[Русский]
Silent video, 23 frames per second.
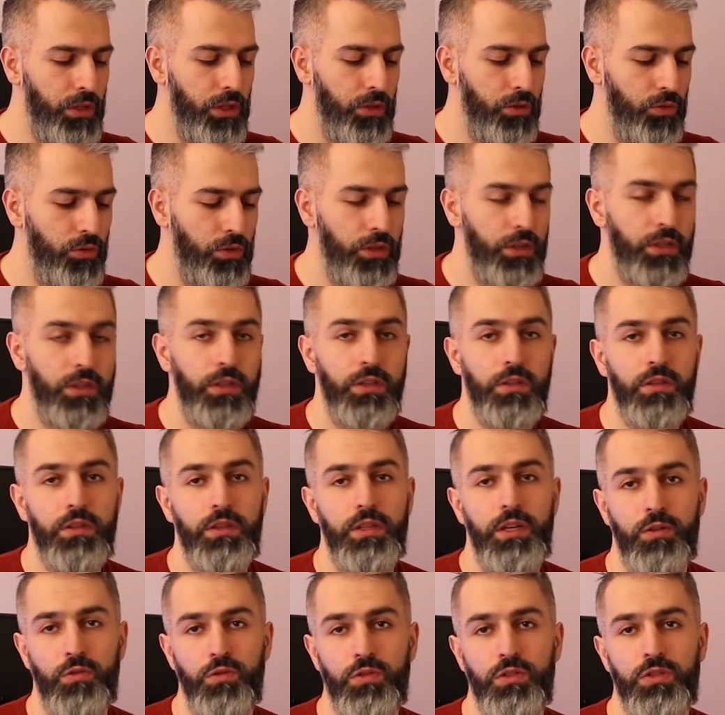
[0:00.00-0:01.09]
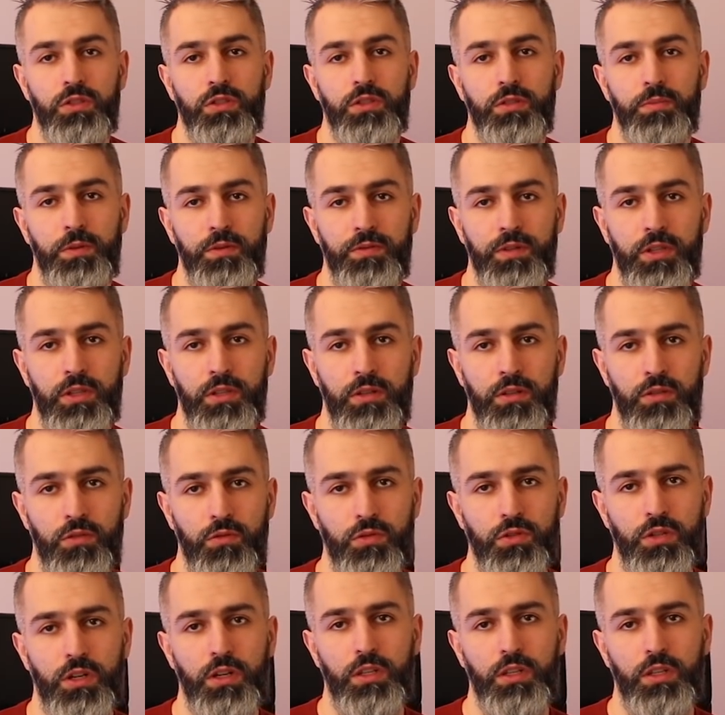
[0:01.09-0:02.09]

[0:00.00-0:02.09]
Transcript: который находится приватный ключ.